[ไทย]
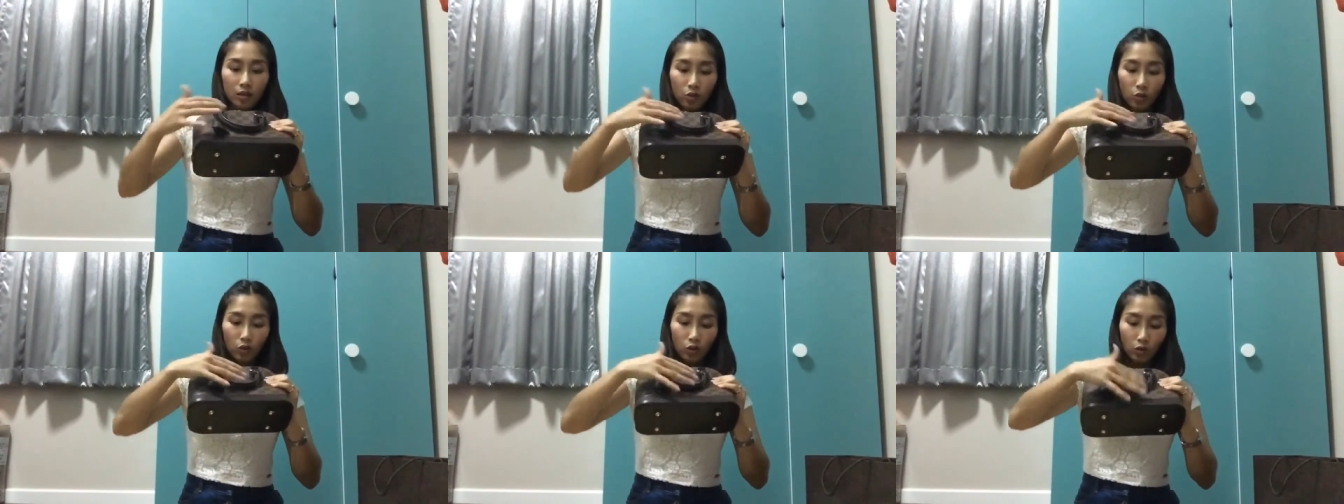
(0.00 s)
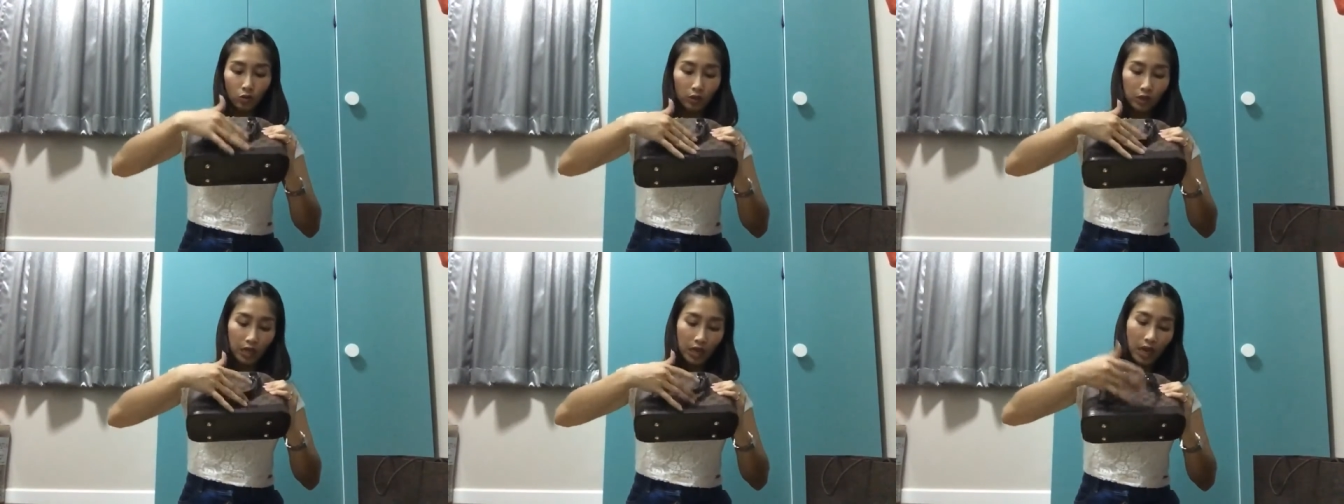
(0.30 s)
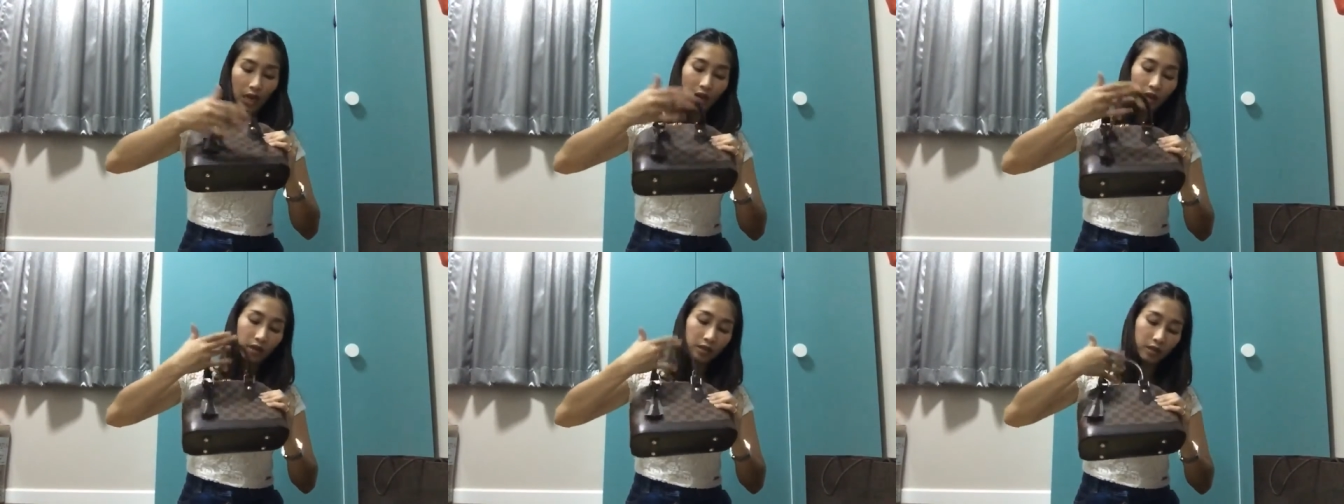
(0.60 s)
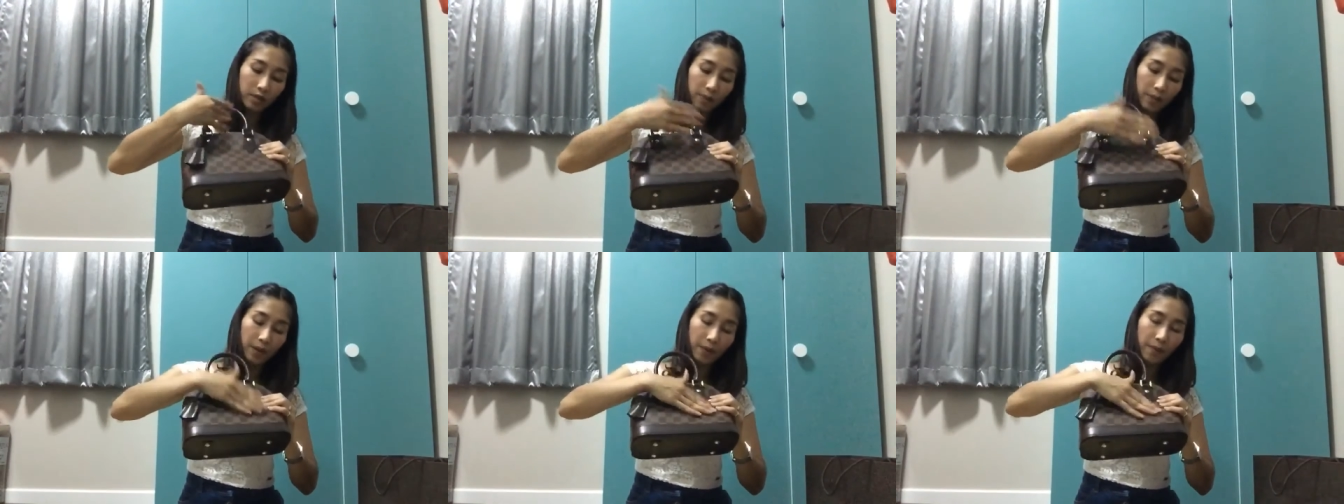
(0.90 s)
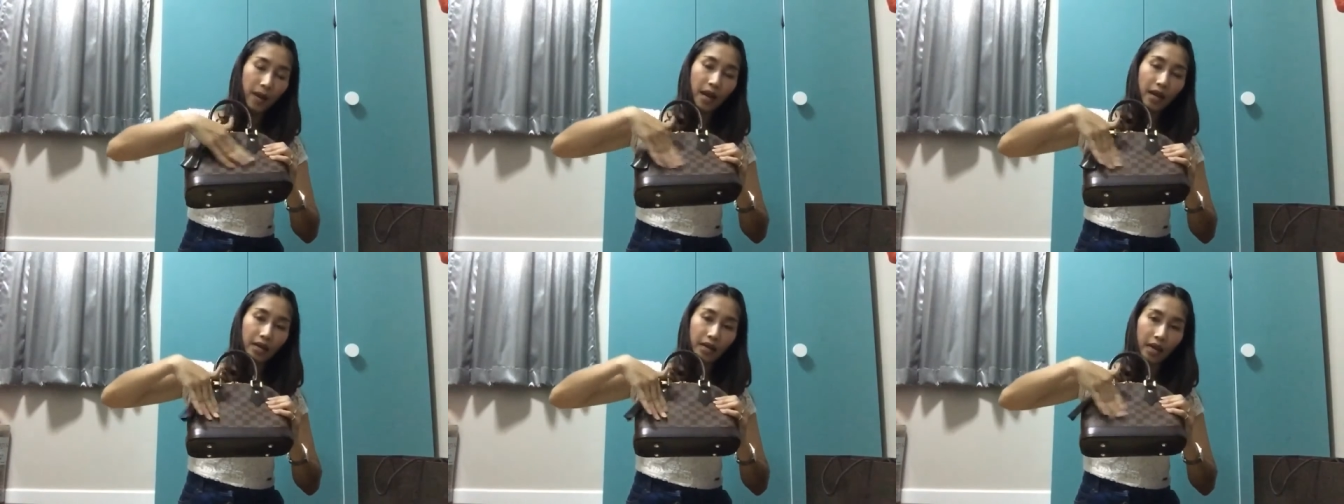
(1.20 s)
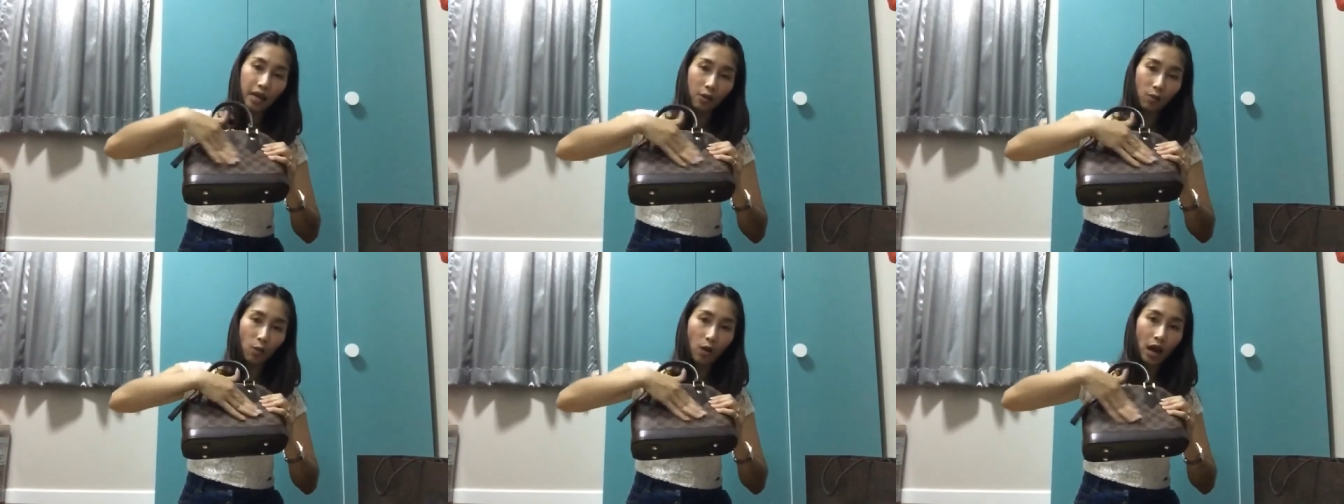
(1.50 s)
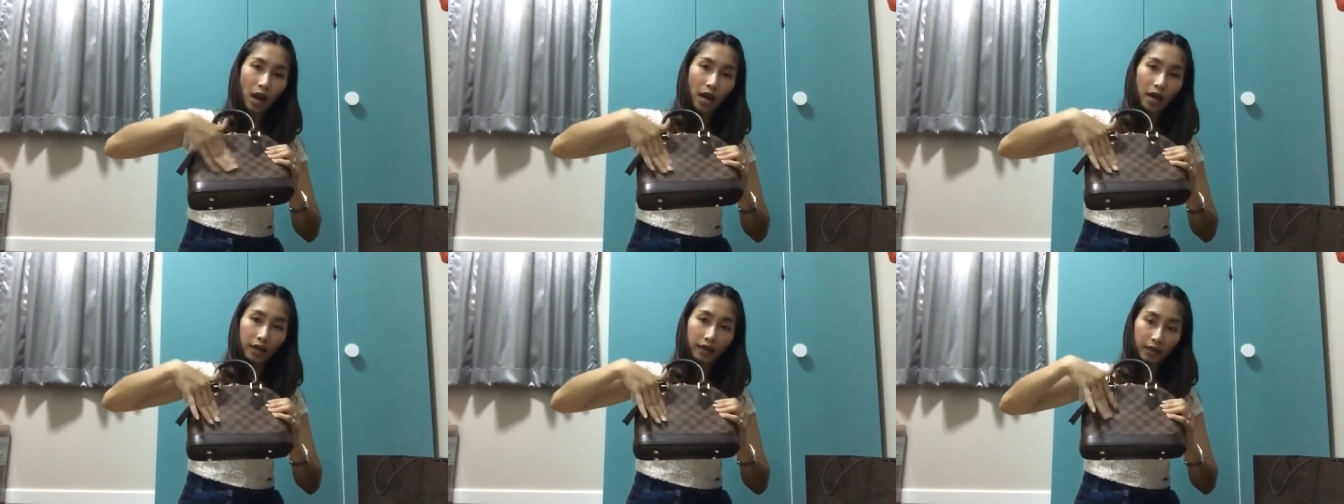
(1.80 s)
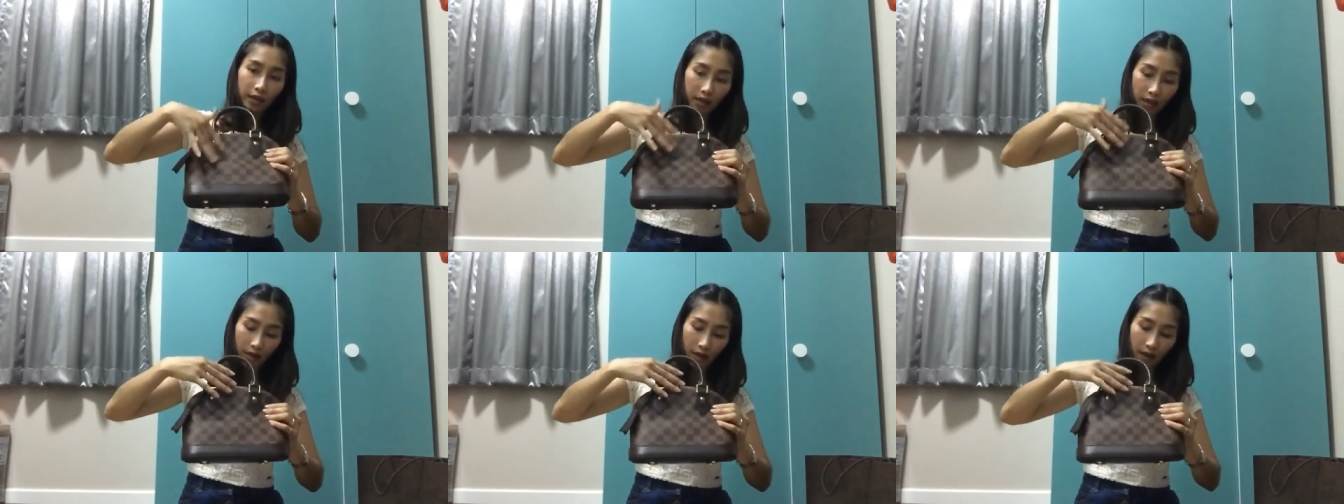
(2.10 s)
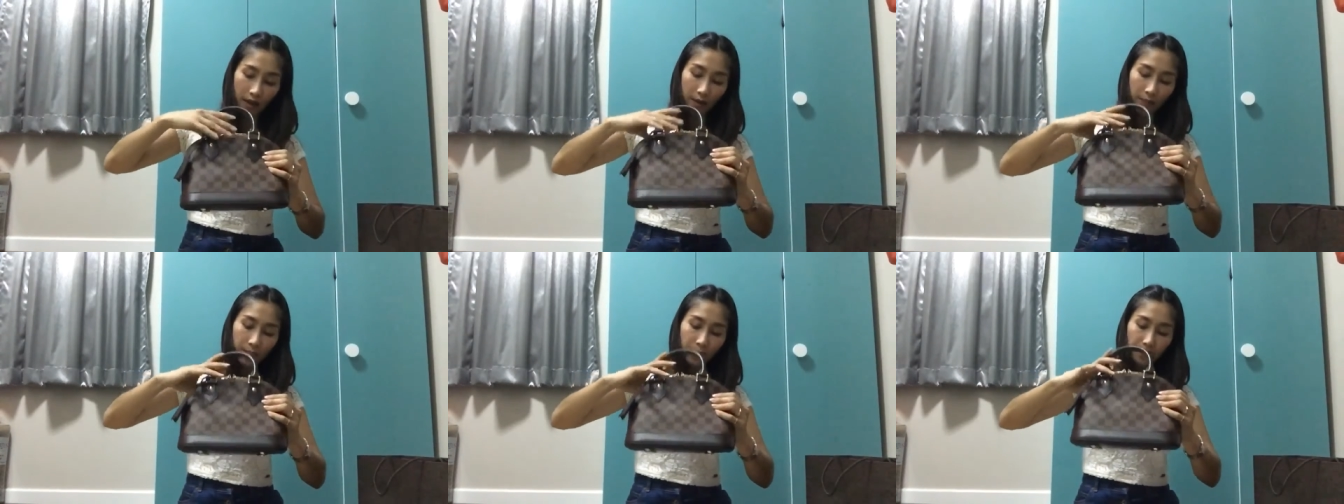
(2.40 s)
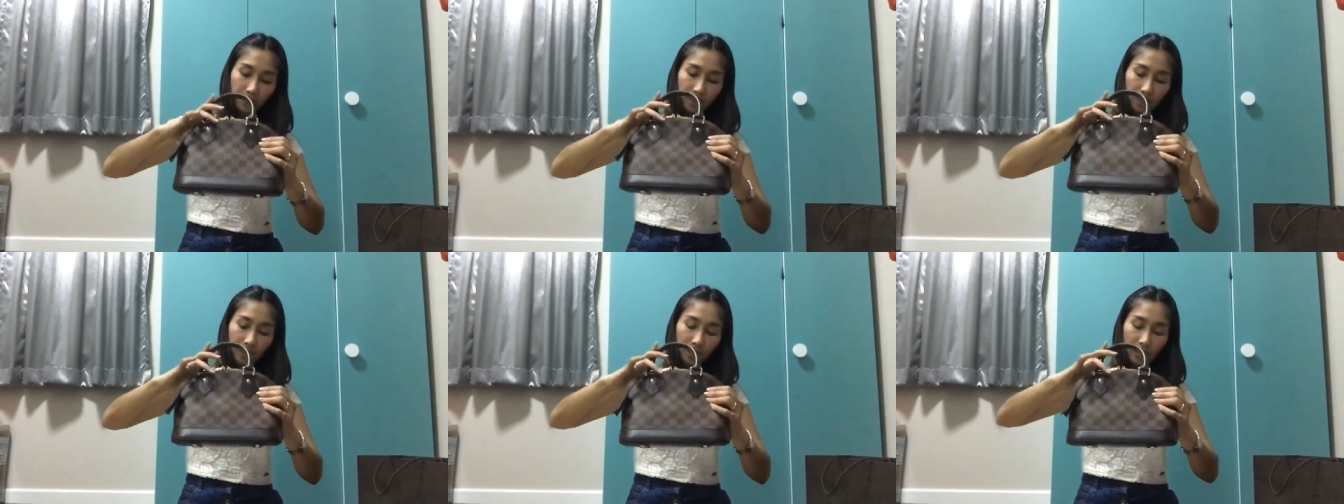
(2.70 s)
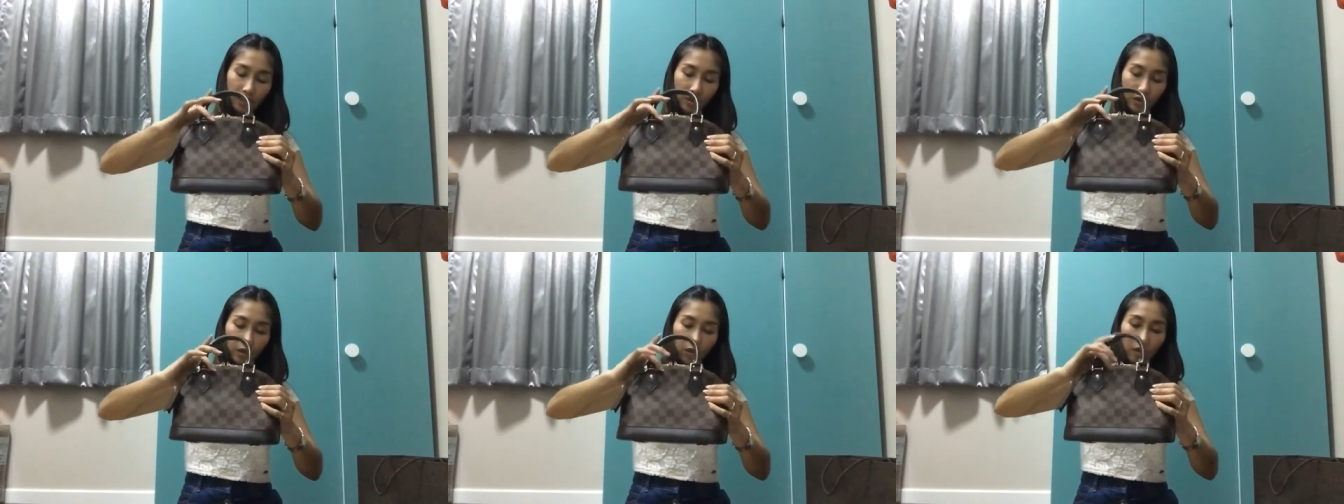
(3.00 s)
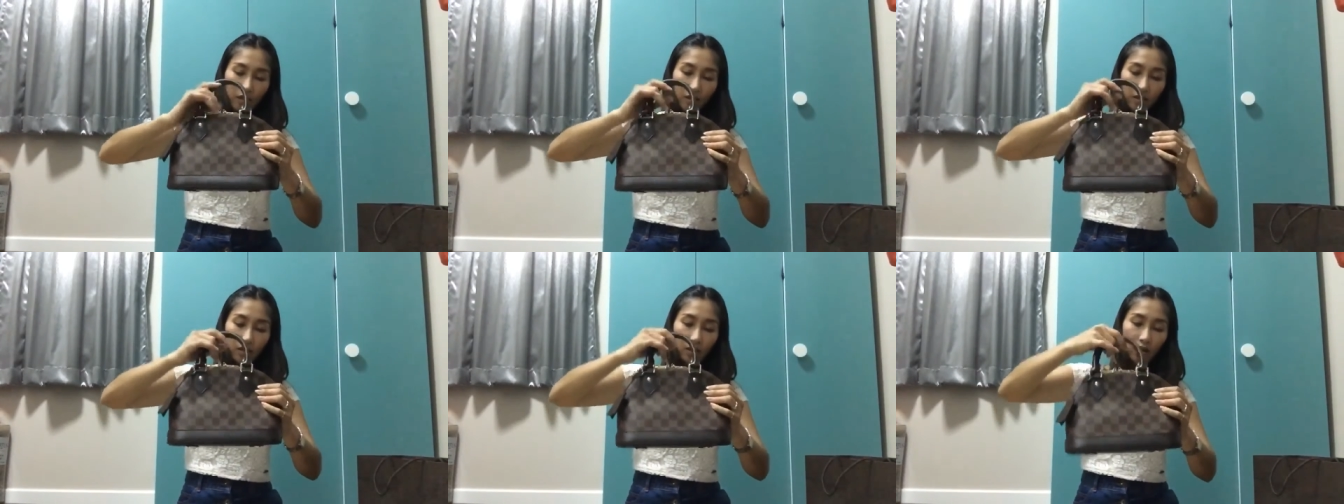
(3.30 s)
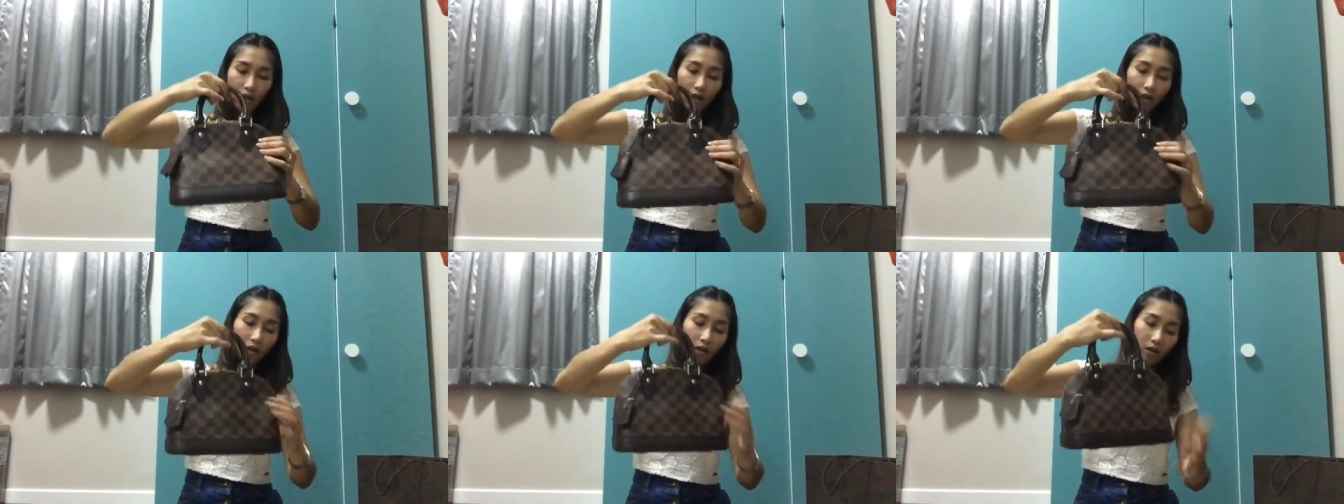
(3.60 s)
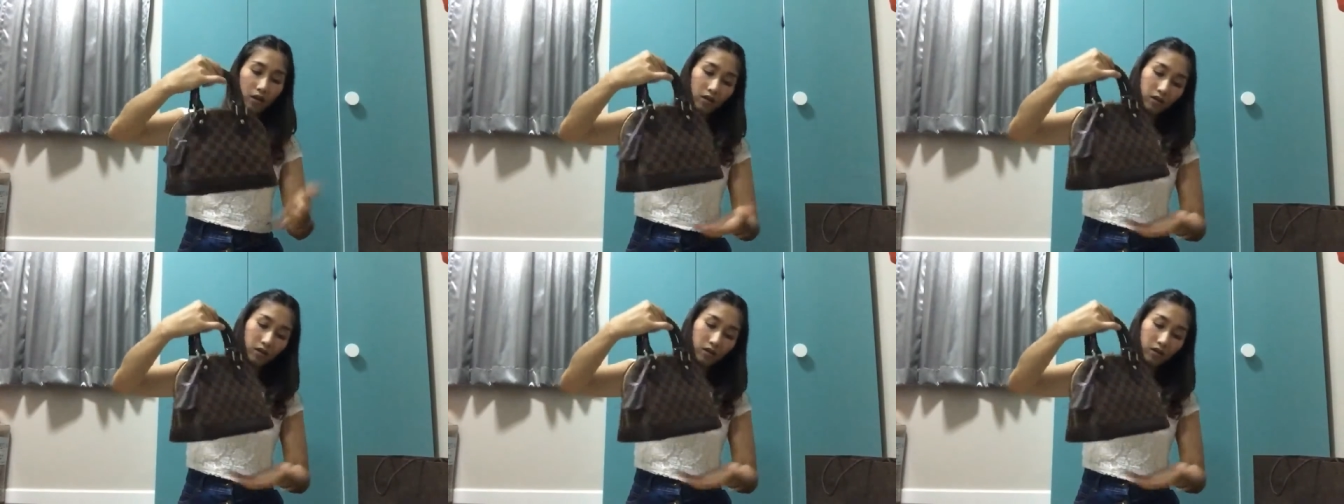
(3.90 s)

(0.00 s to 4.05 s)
ส่วนตรงนี้จะเป็นผ้าแคนวาสนะคะก็